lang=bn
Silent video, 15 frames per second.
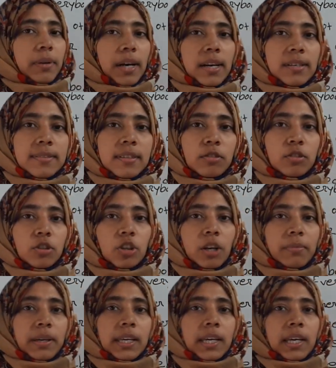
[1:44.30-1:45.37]
আমাকে আনসার করতে
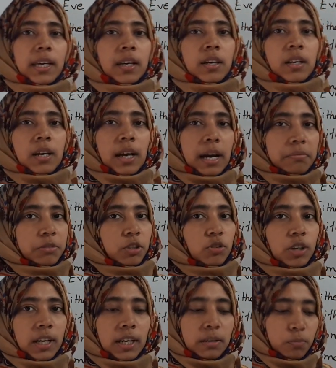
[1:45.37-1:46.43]
হবে কি আমি কিন্তু
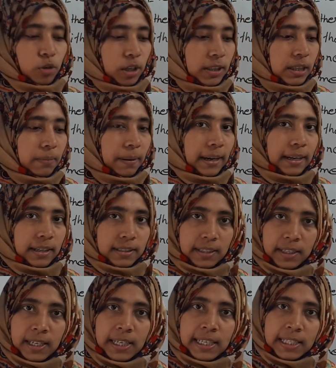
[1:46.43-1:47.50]
এখানে বলে দিতে পারি না যে
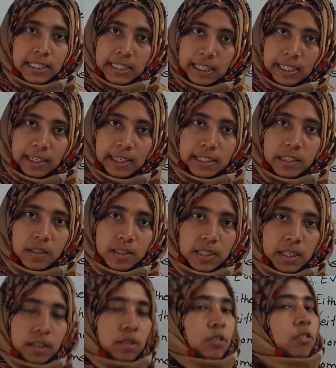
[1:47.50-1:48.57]
ছেলে
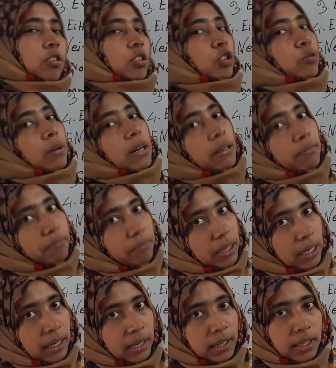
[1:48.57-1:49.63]
নাচতেছে অথবা
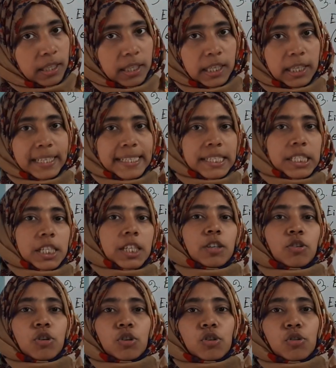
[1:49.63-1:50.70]
মেয়ে হি সি
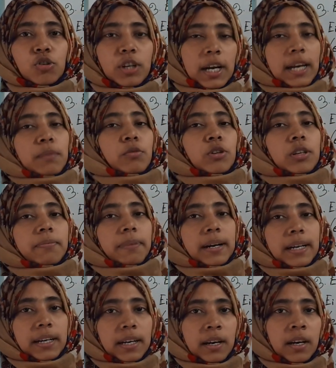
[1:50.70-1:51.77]
কোনোটাই বলতে
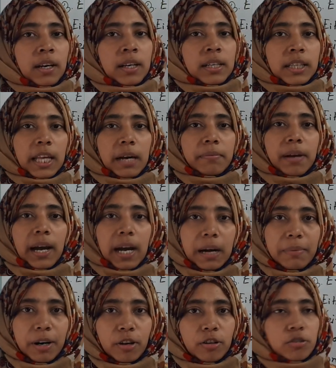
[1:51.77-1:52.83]
পারি না তাই আমরা
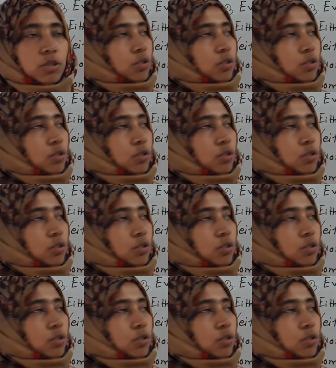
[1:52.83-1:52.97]
আবারও ইউজ